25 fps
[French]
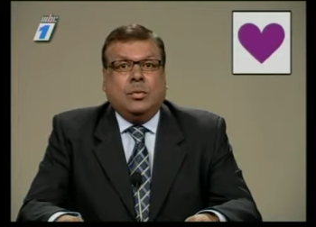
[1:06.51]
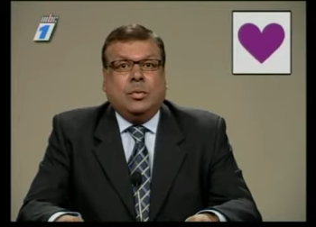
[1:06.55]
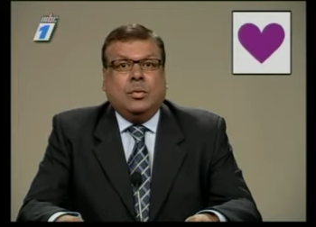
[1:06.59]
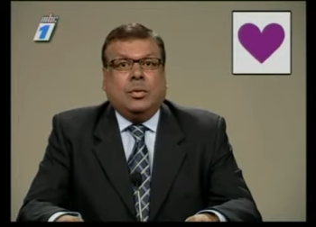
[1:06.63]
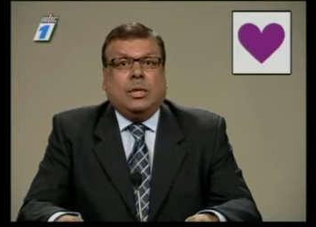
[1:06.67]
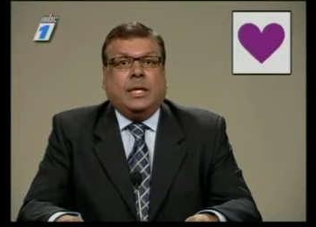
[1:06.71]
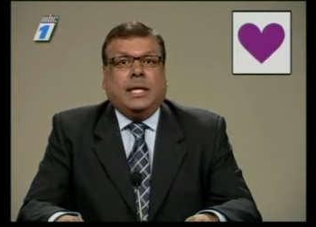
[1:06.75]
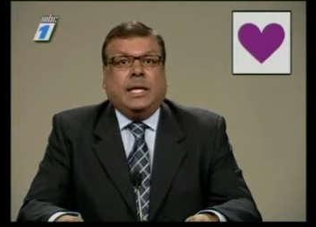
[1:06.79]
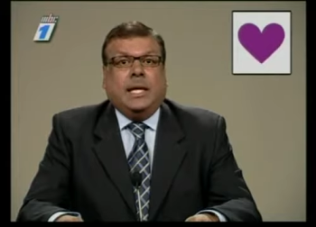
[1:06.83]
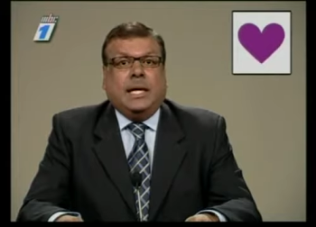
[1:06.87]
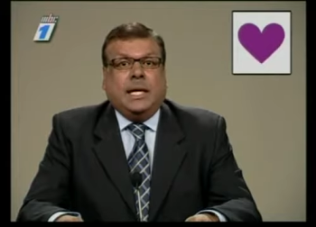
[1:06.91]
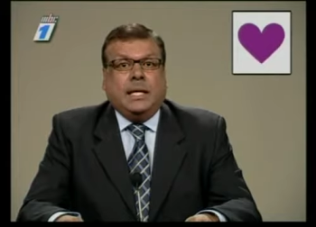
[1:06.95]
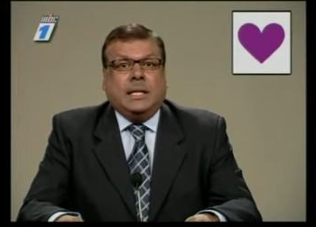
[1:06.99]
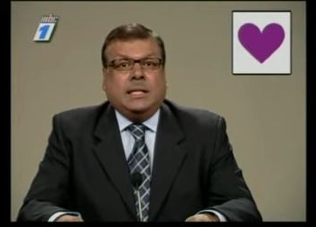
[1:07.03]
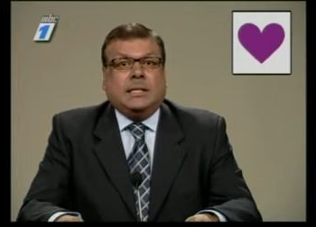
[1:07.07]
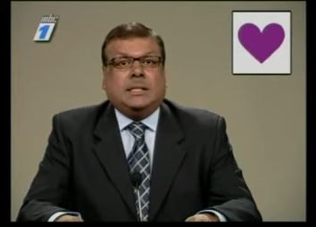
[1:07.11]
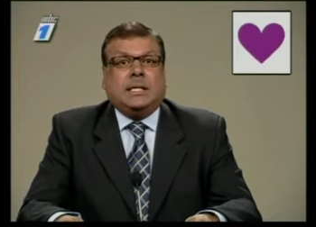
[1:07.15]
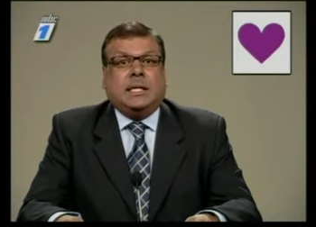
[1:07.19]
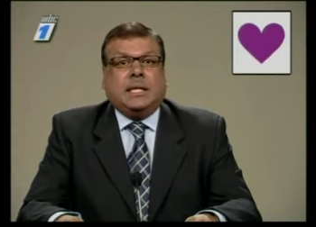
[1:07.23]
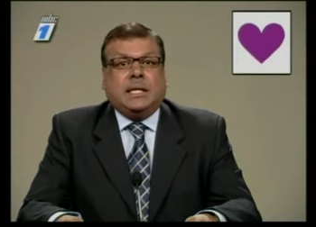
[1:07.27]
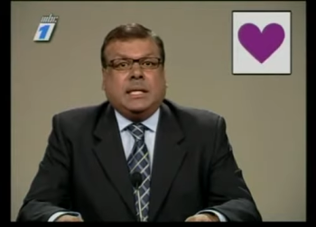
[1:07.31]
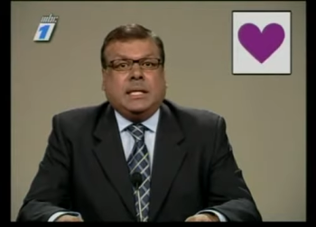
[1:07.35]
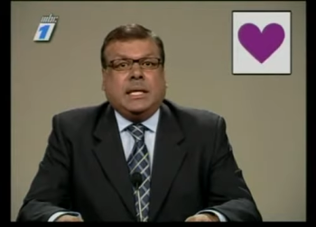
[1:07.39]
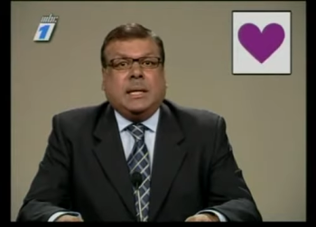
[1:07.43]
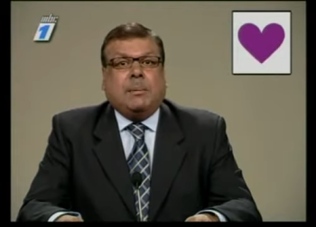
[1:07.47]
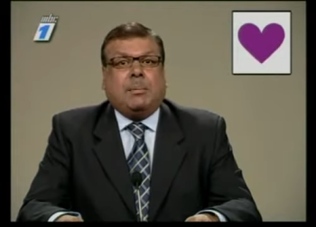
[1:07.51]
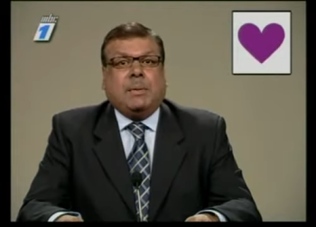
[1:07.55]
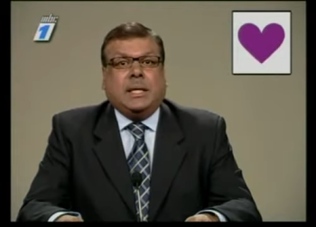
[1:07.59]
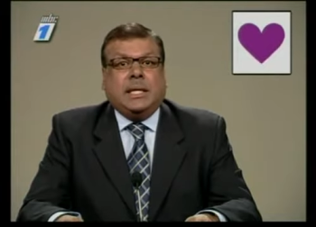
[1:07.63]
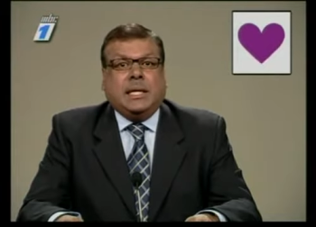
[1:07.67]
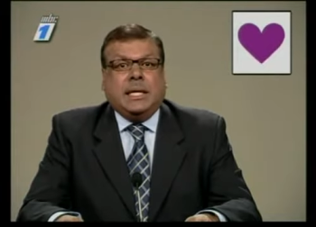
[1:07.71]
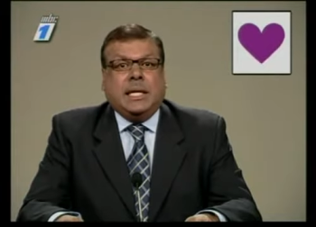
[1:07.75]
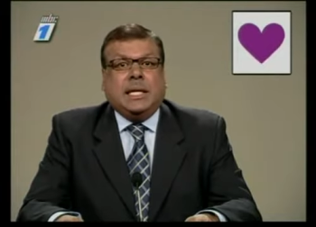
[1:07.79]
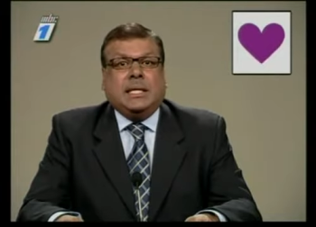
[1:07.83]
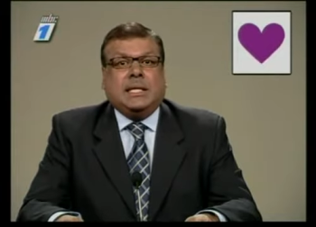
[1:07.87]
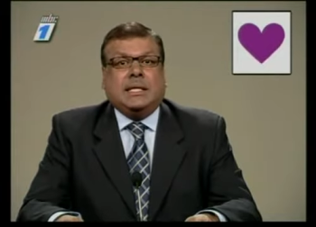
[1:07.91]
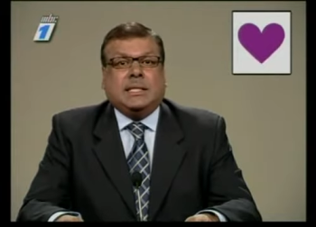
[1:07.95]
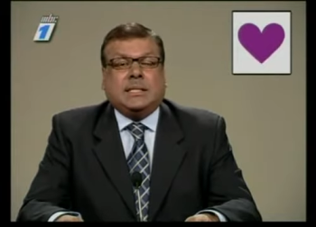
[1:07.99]
Ou réaliser que d'après
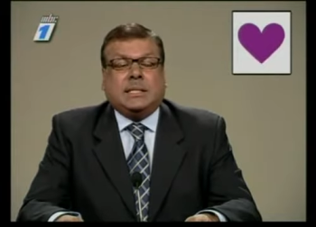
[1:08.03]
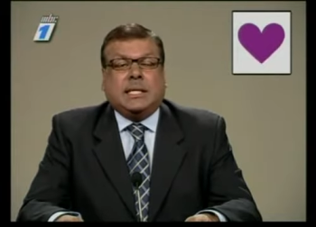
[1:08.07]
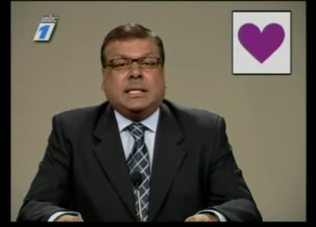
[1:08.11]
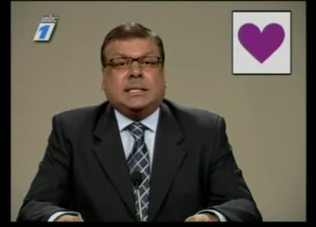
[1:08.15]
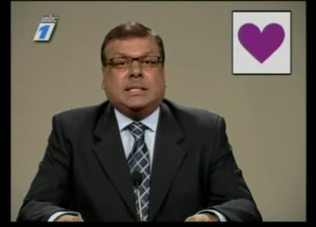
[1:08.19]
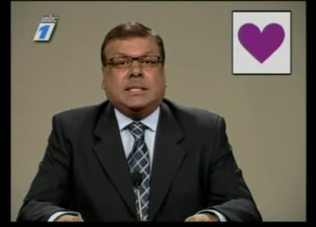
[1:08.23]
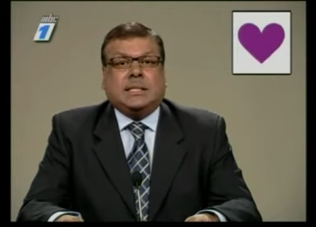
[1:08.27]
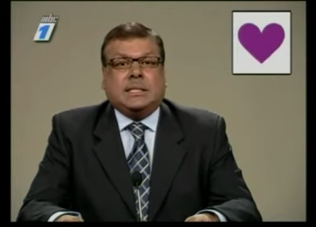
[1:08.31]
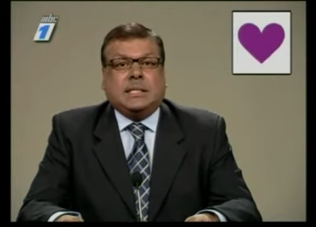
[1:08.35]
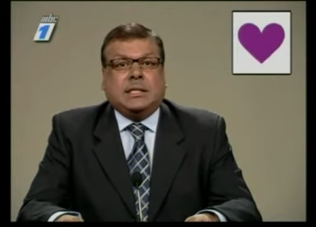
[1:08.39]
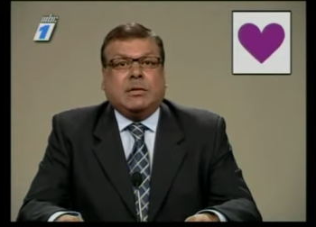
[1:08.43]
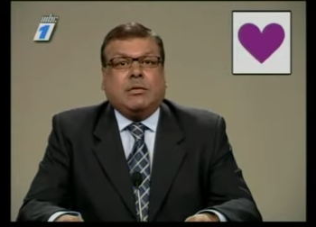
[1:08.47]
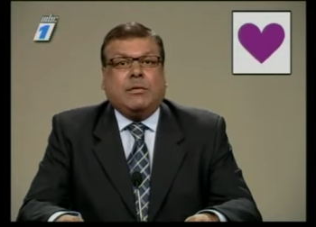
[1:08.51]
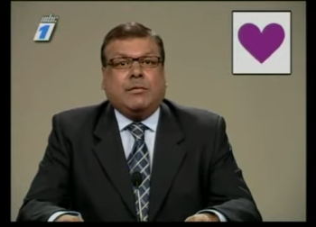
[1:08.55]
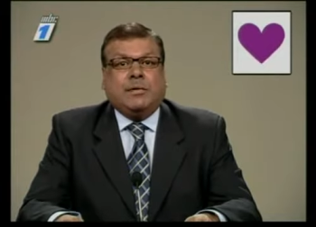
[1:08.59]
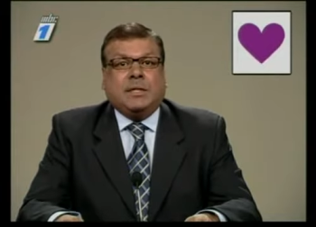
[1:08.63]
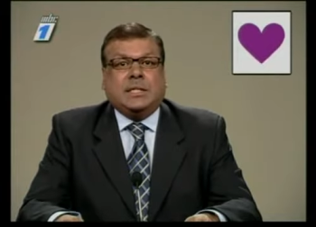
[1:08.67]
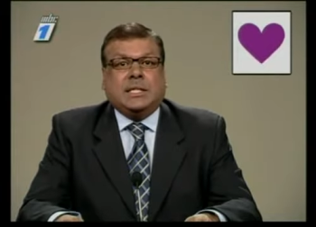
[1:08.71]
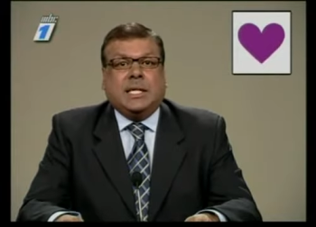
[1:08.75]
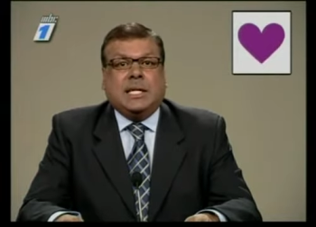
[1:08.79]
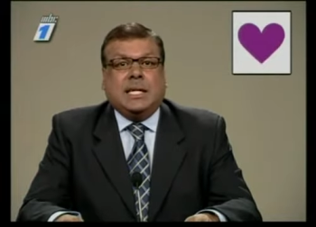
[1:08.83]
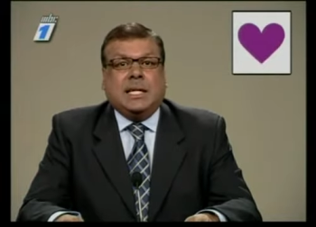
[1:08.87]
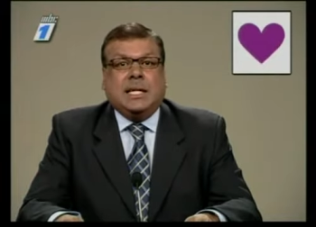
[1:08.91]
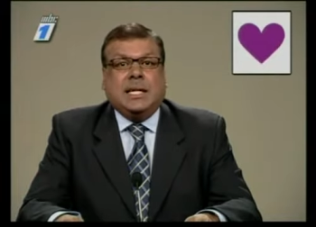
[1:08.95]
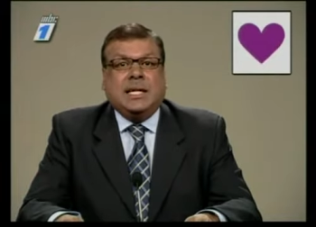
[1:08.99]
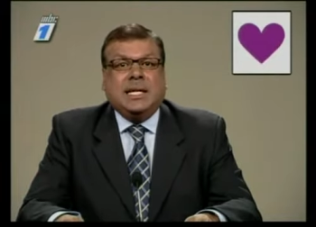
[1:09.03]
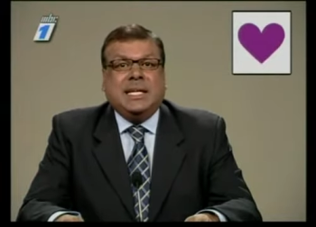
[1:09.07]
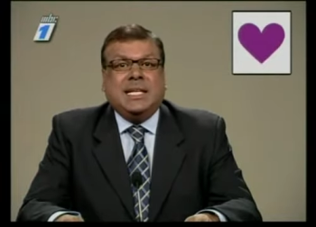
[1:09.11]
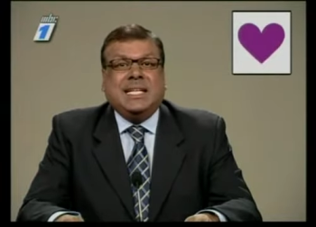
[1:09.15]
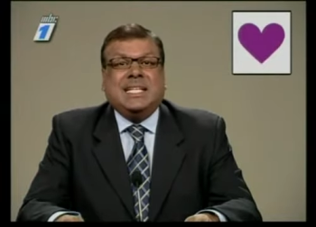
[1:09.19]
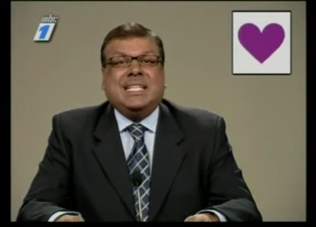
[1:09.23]
les dernières statistiques officielles,